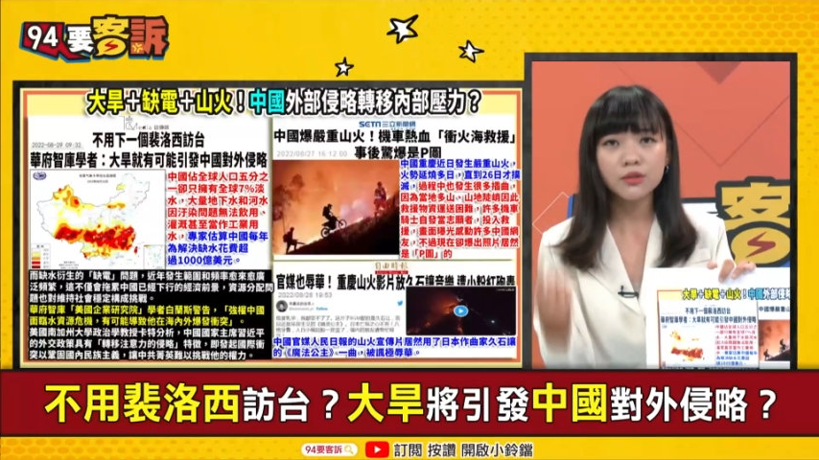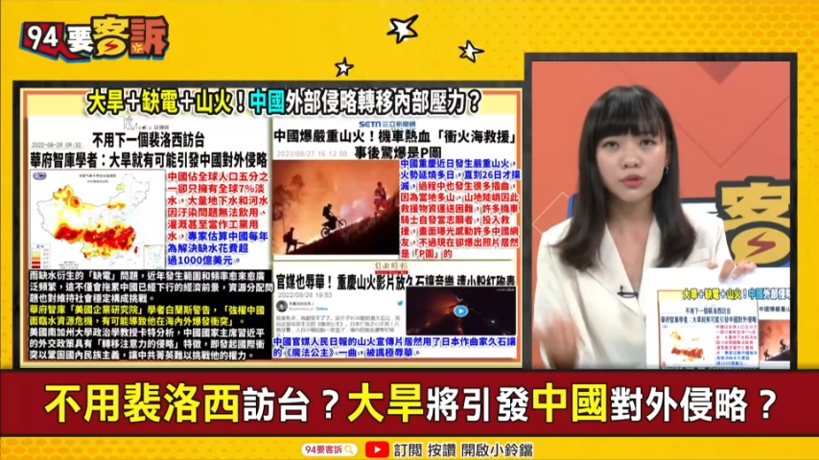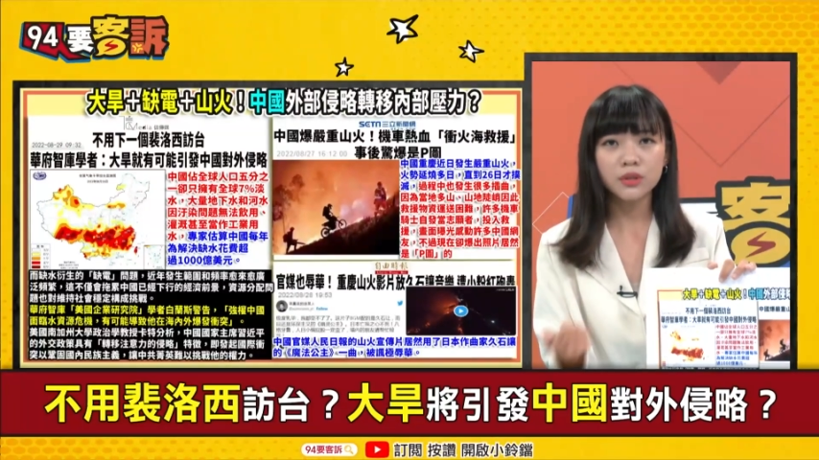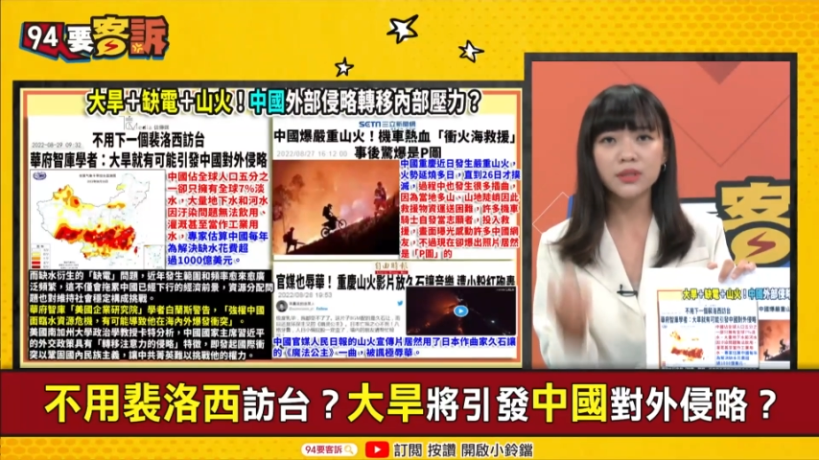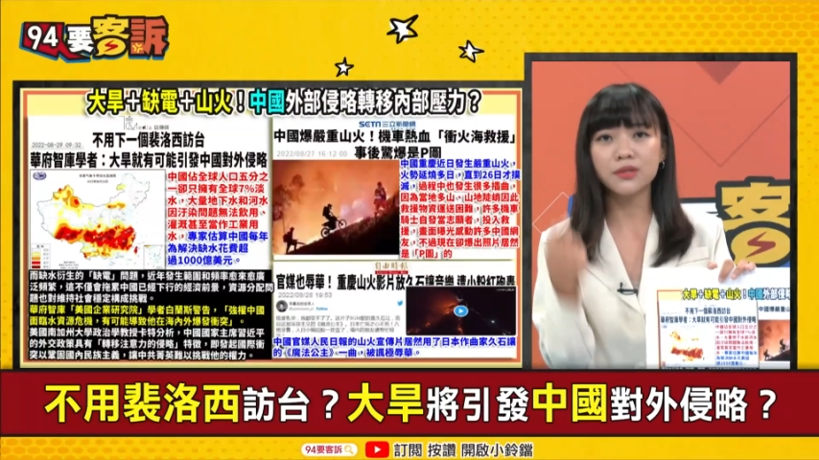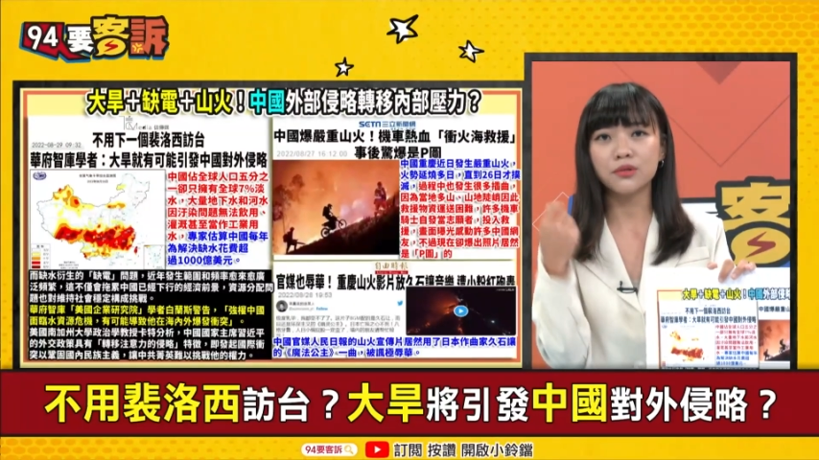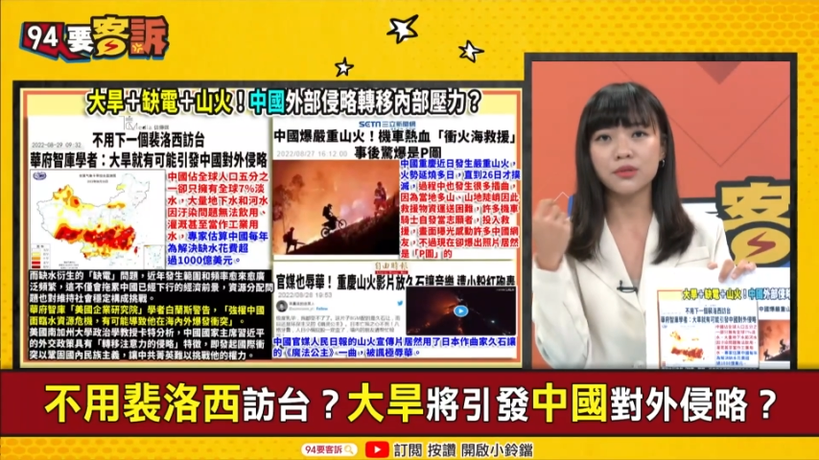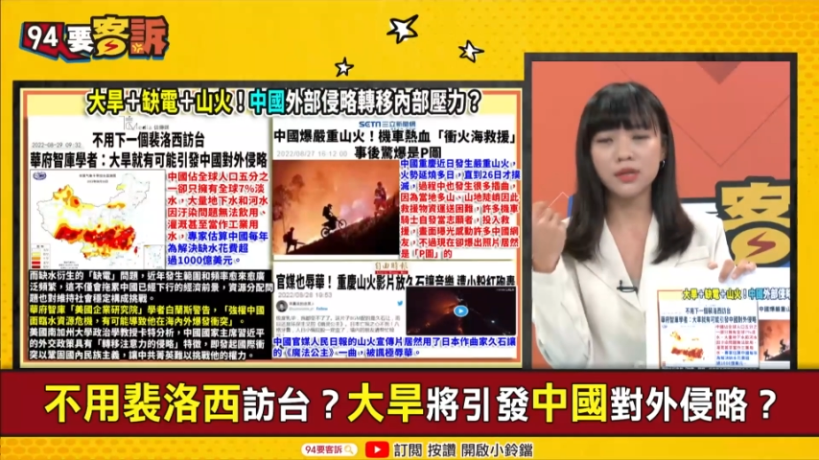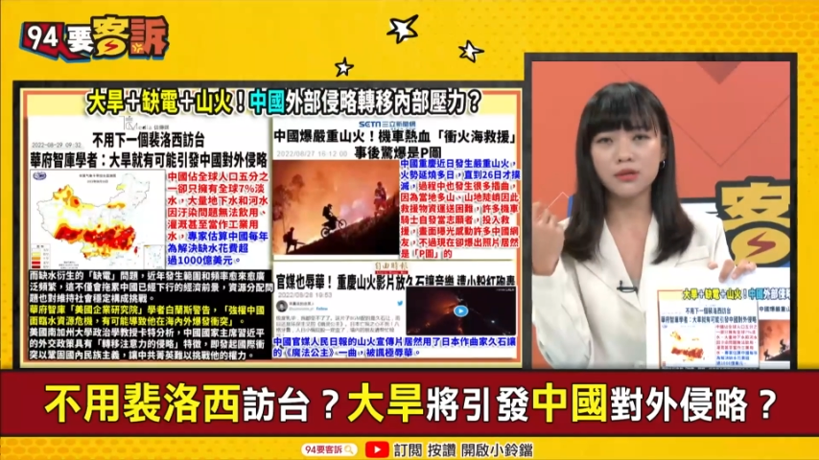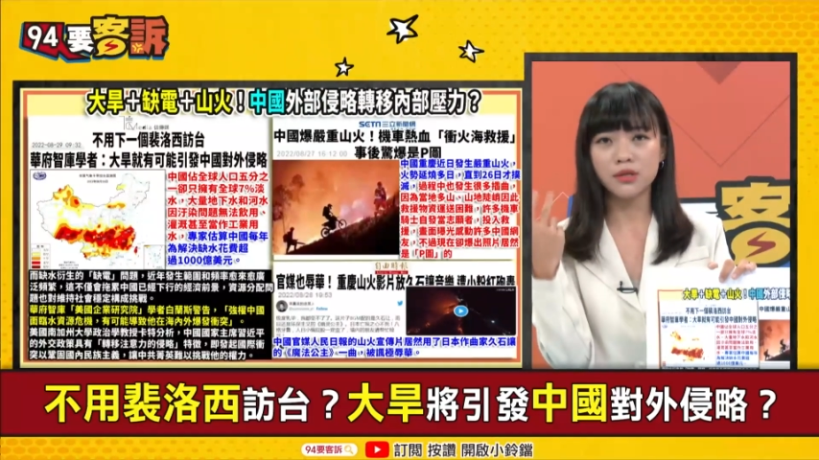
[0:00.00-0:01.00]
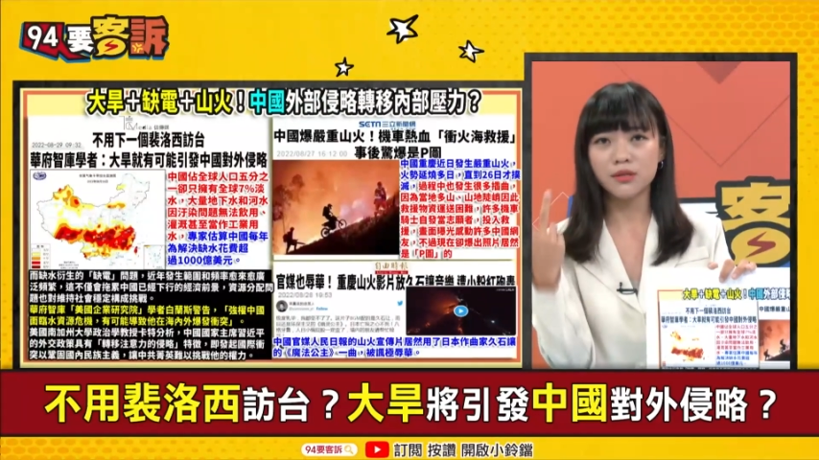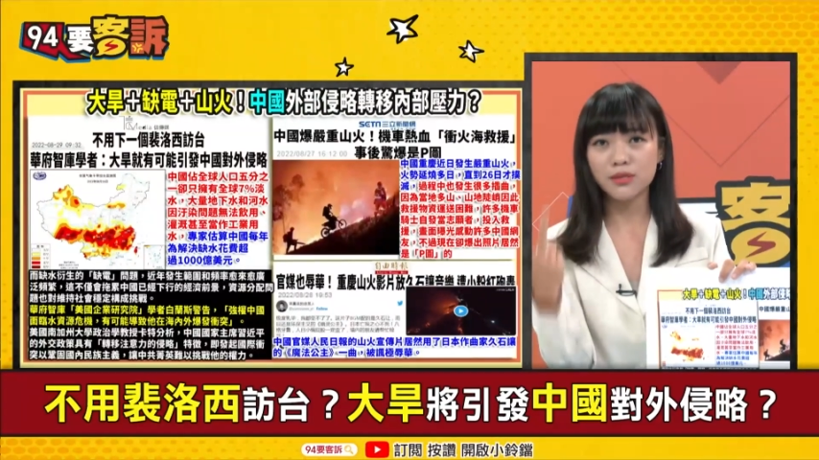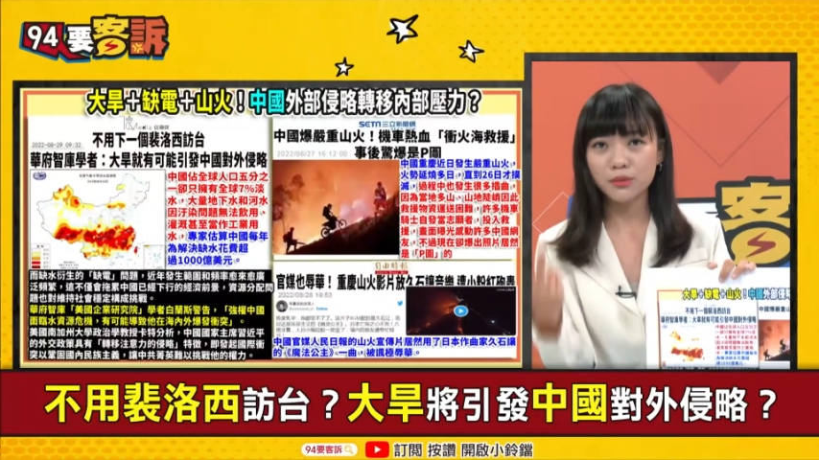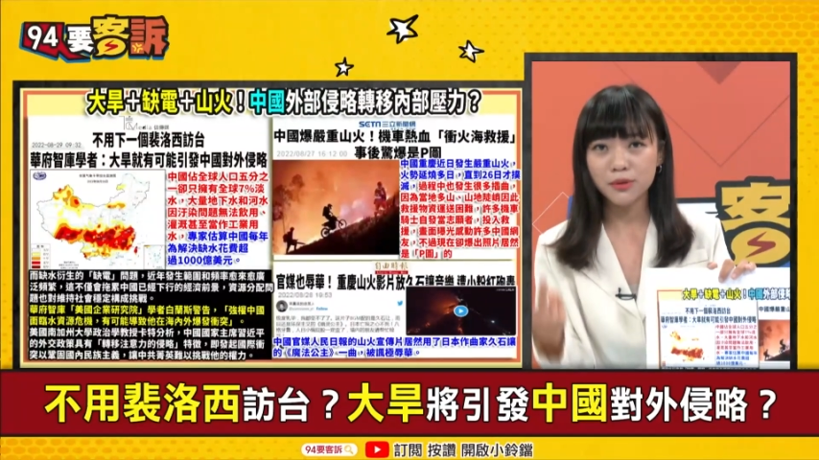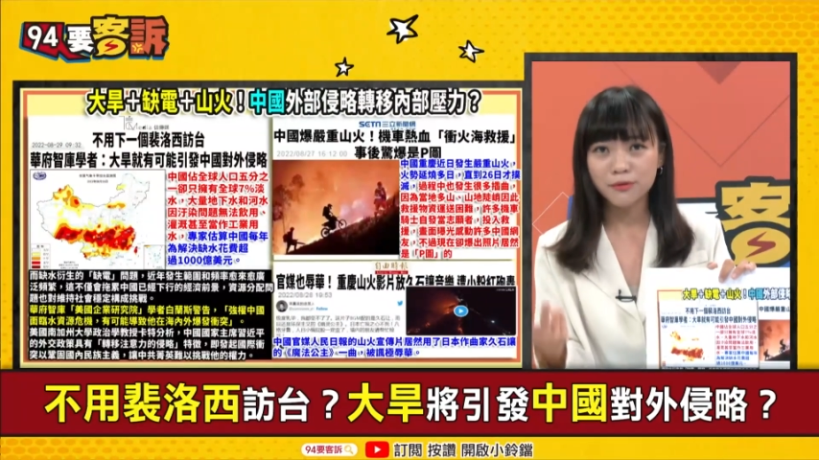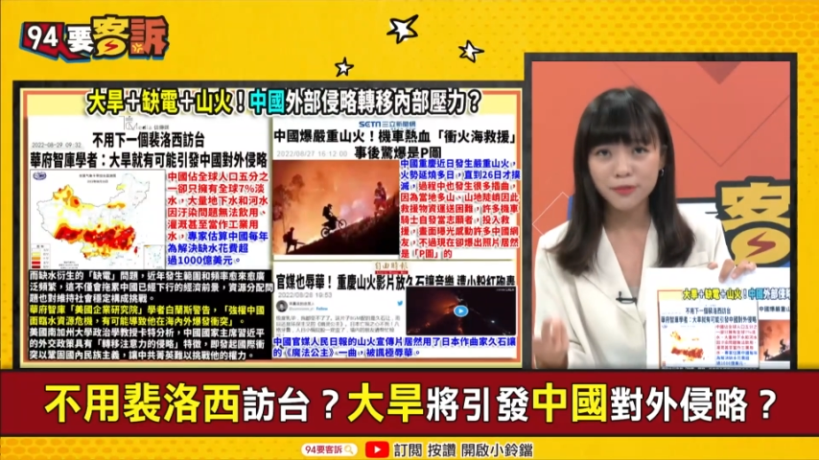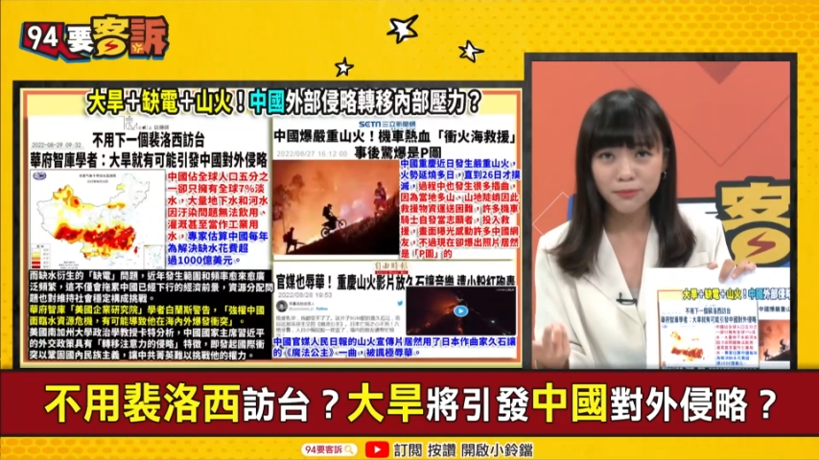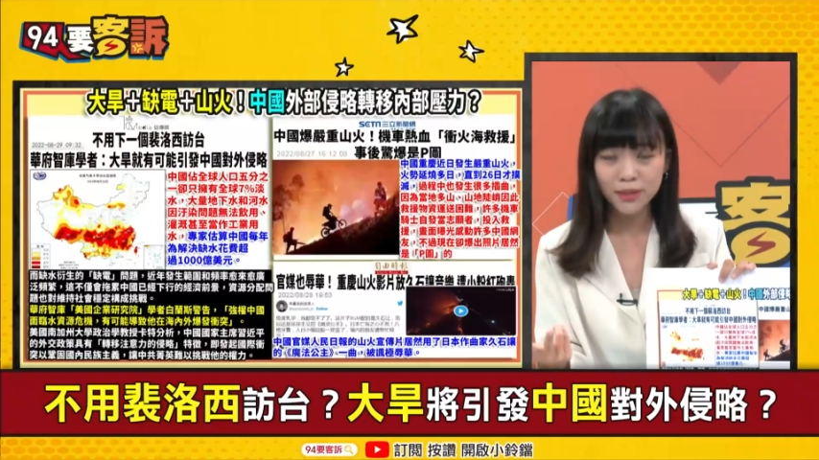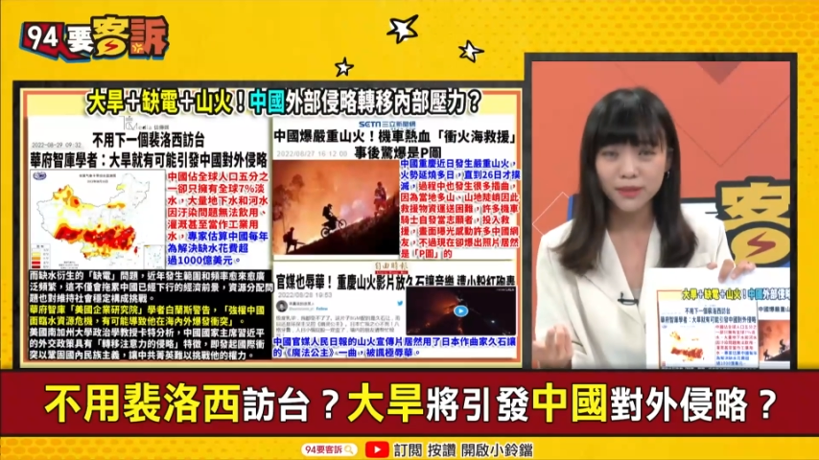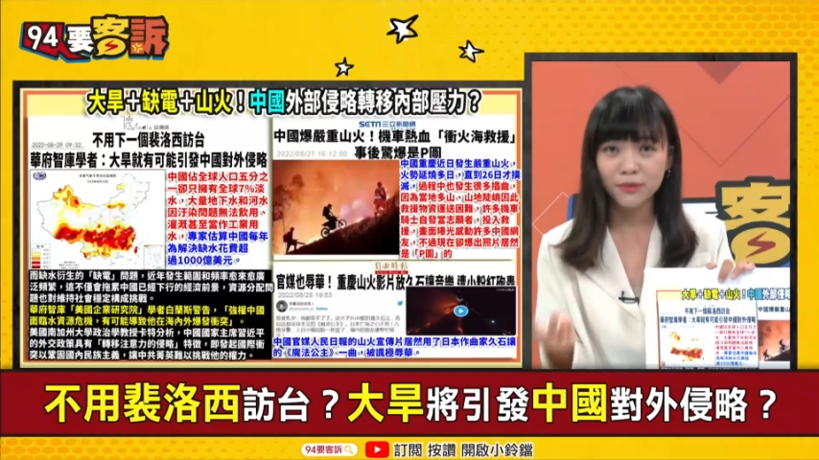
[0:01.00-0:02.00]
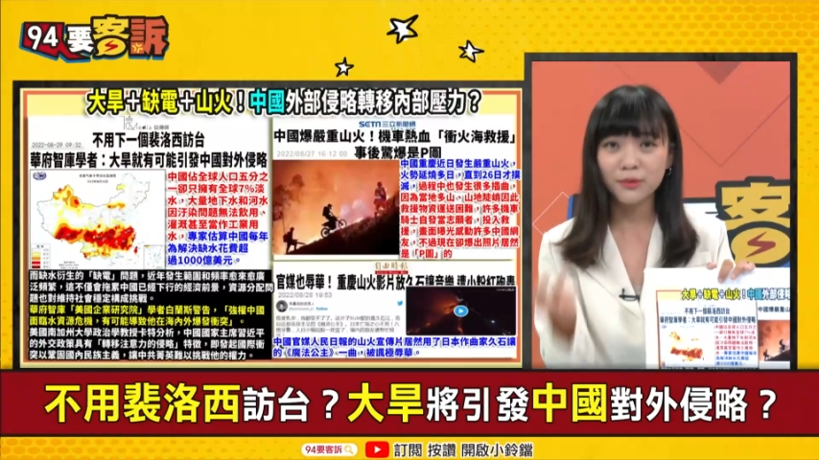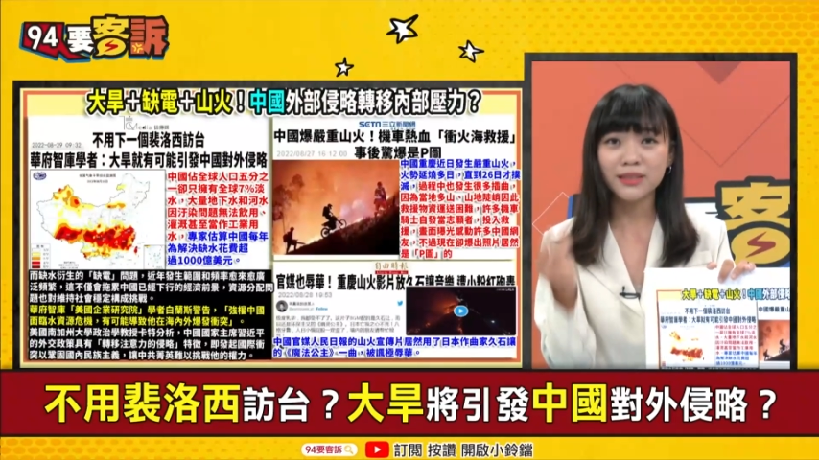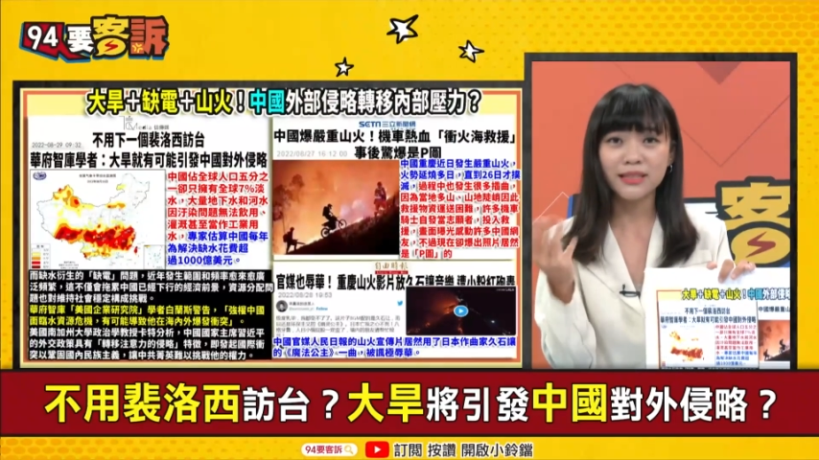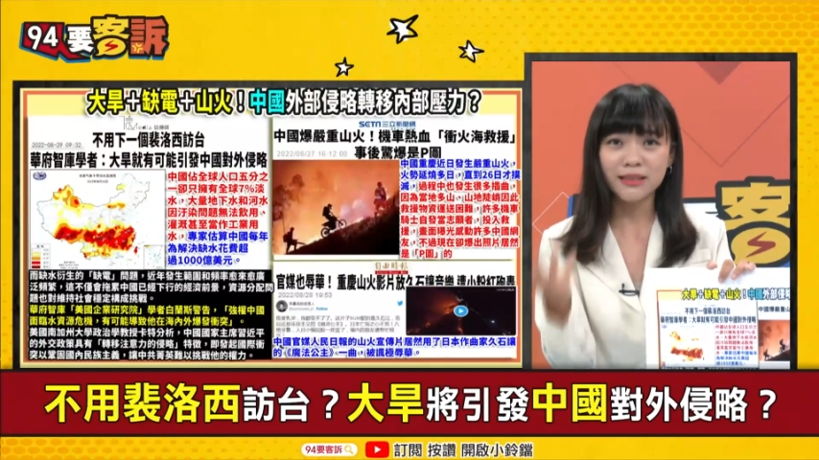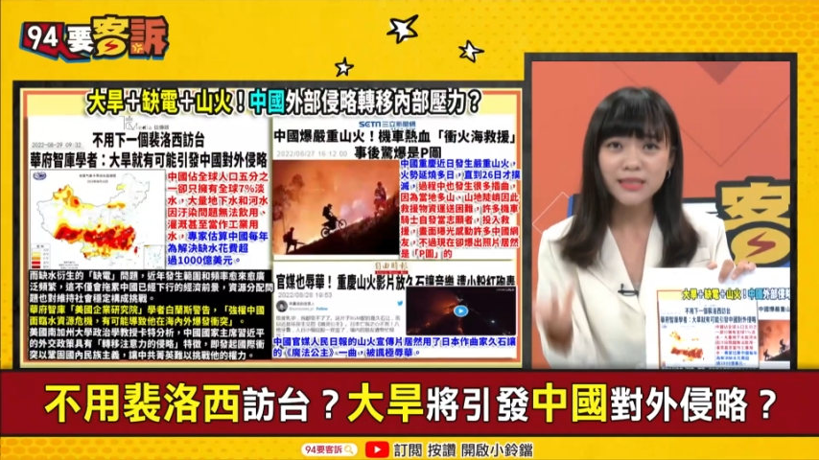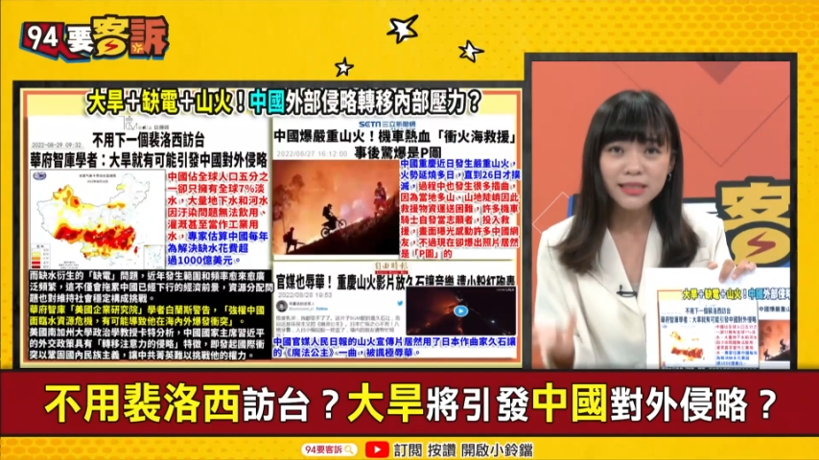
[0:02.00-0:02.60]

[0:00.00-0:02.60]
那缺电就造成资源分配的问题、